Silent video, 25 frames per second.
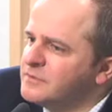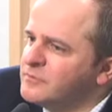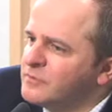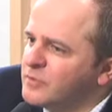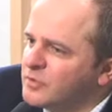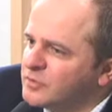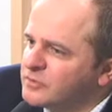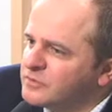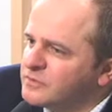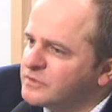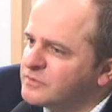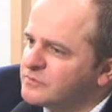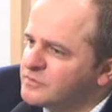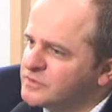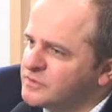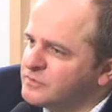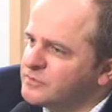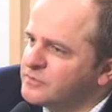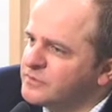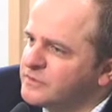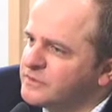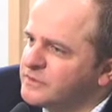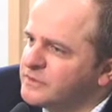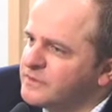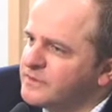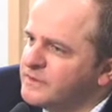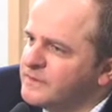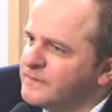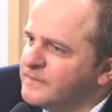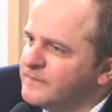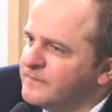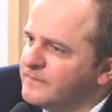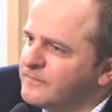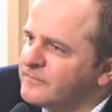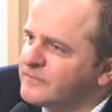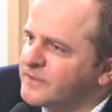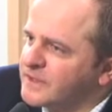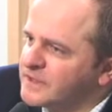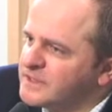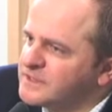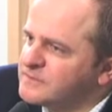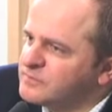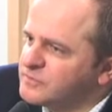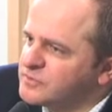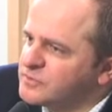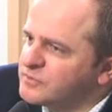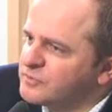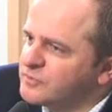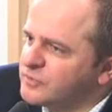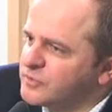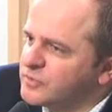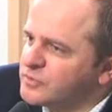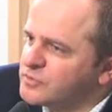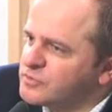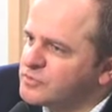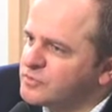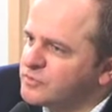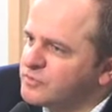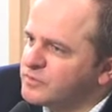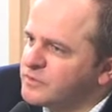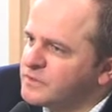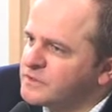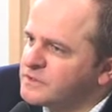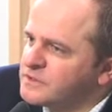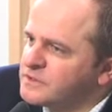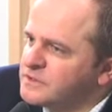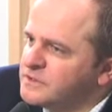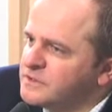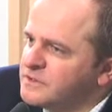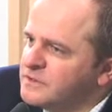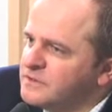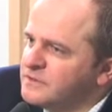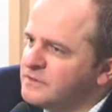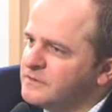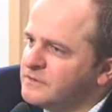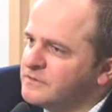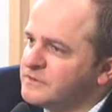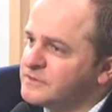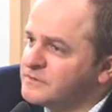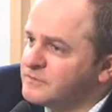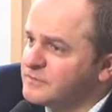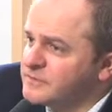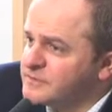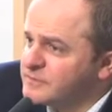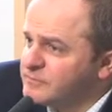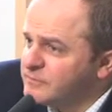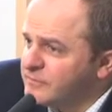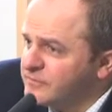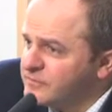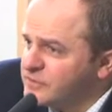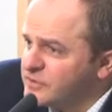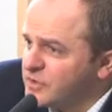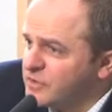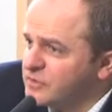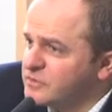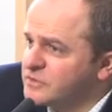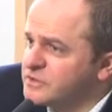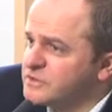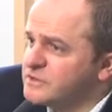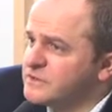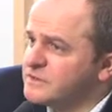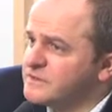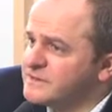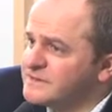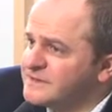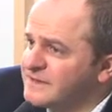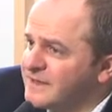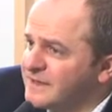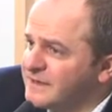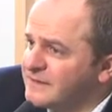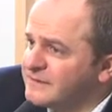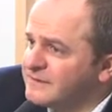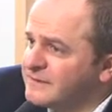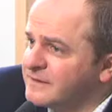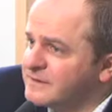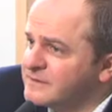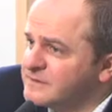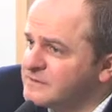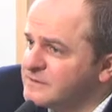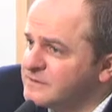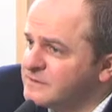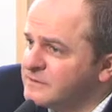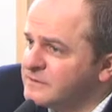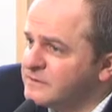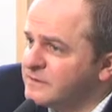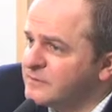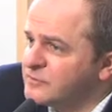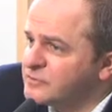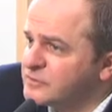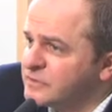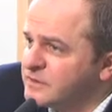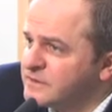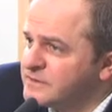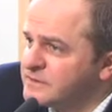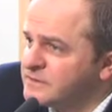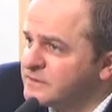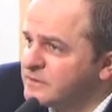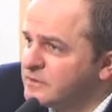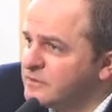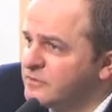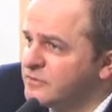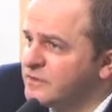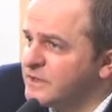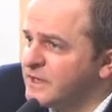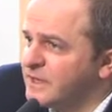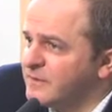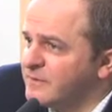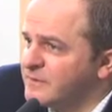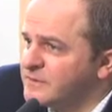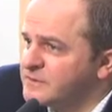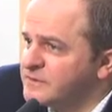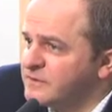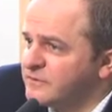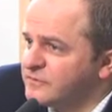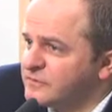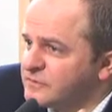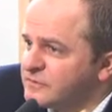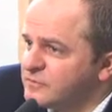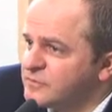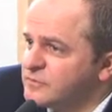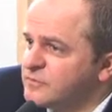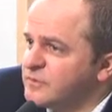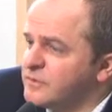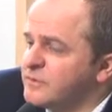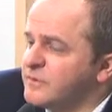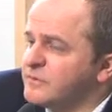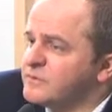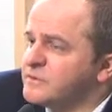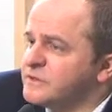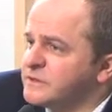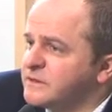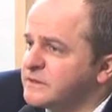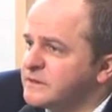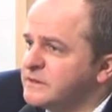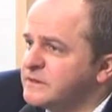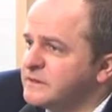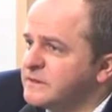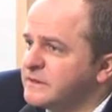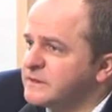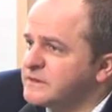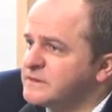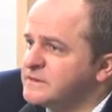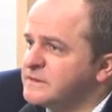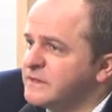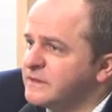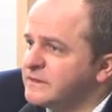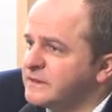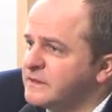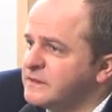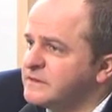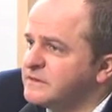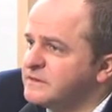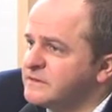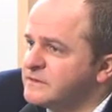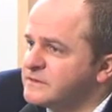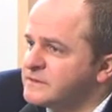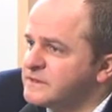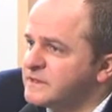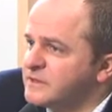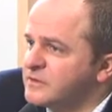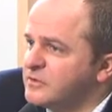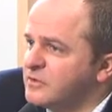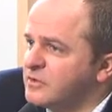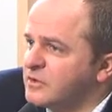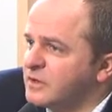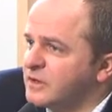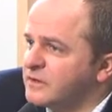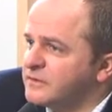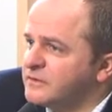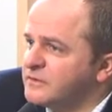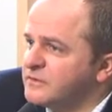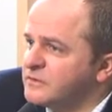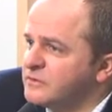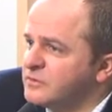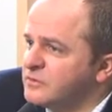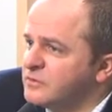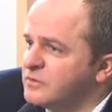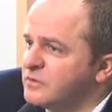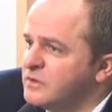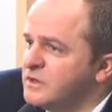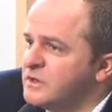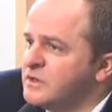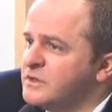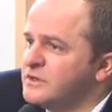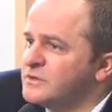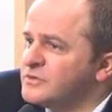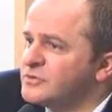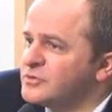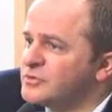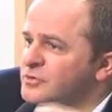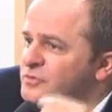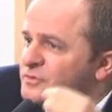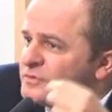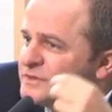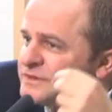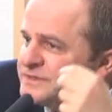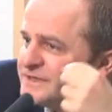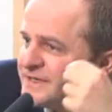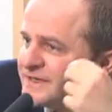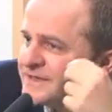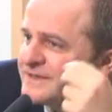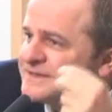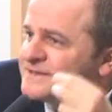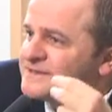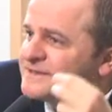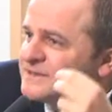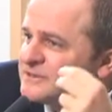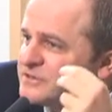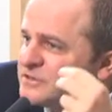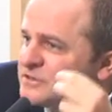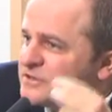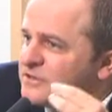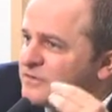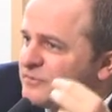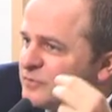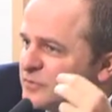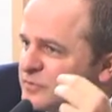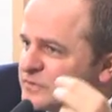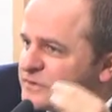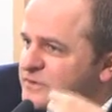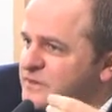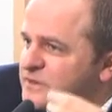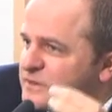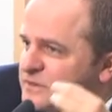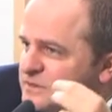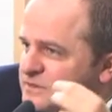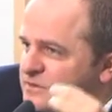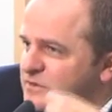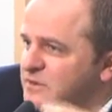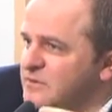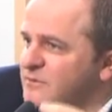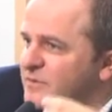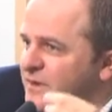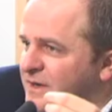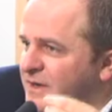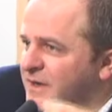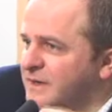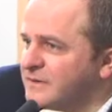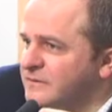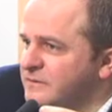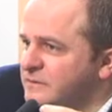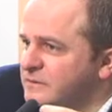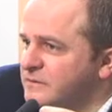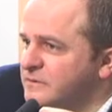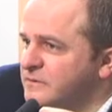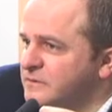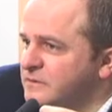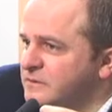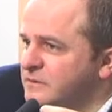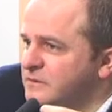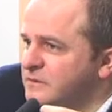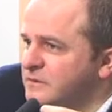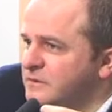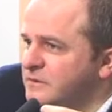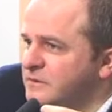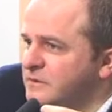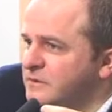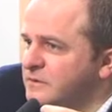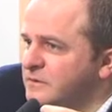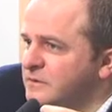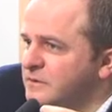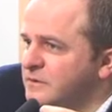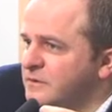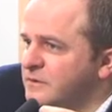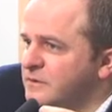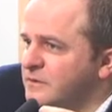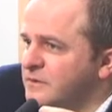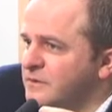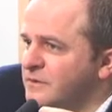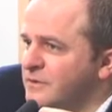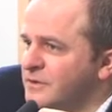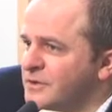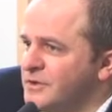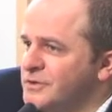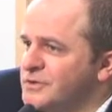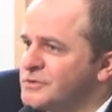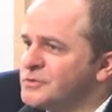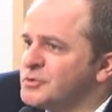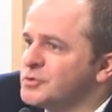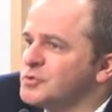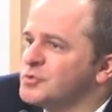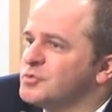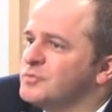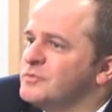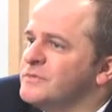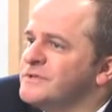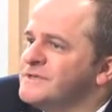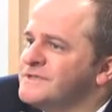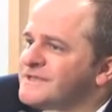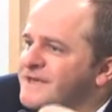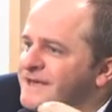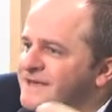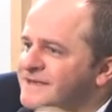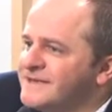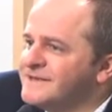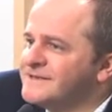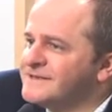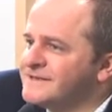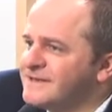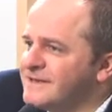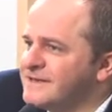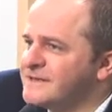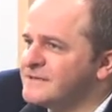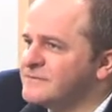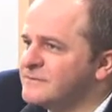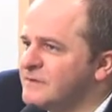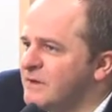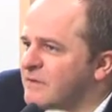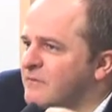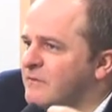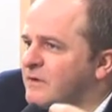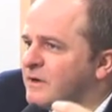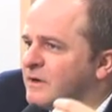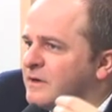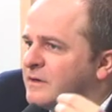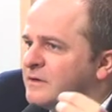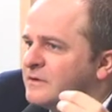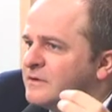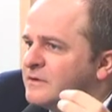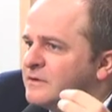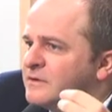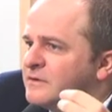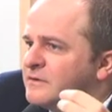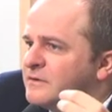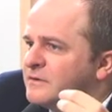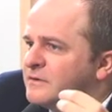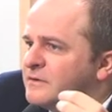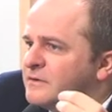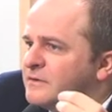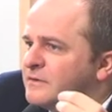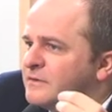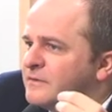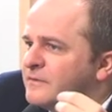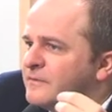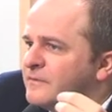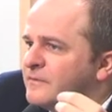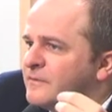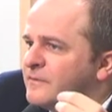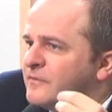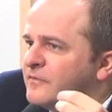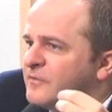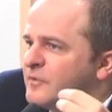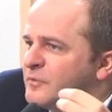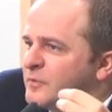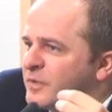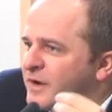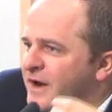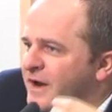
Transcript: y, niemądrym, żeby w taki sposób to rozumieć. Trzeba sobie wziąć stare teksty, na przykład z tygodnika Mazowszy, przypomina mi się taki tekst Jana Lityńskiego o Katyniu, zrozumieć jakie znaczenie w polskiej historii ma Katyń, zrozumieć jaki sens miała y,